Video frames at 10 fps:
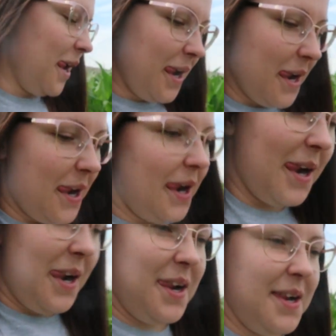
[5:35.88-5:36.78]
Dobrze, że
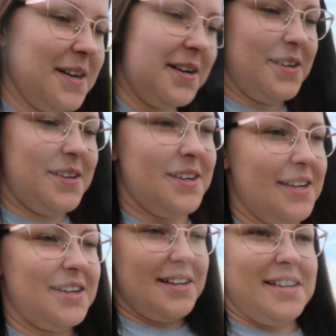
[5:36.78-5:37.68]
nie czytam
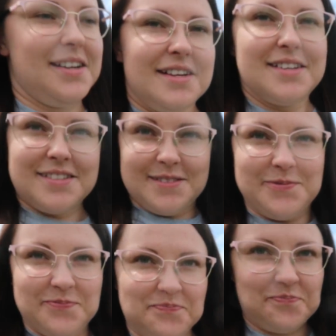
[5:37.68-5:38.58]
SMS-ów, bo mi nic nie
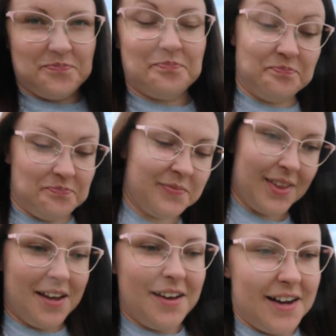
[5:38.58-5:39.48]
zagraża.
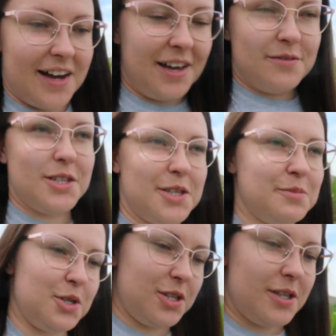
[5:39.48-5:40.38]
A ja
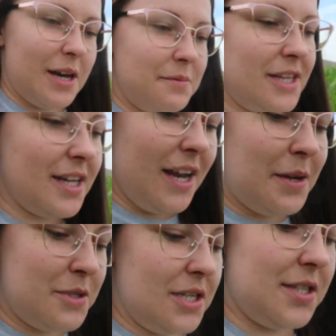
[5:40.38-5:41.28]
właśnie przeczytałam i
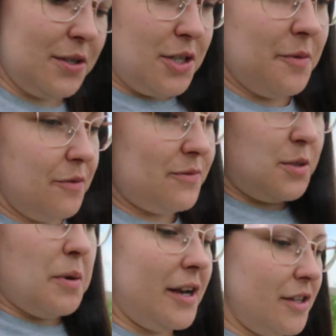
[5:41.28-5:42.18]
najlepsze jest to, że mi
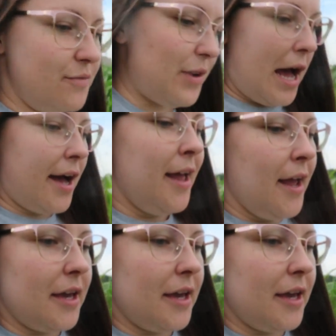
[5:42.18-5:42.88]
wysłali dwa.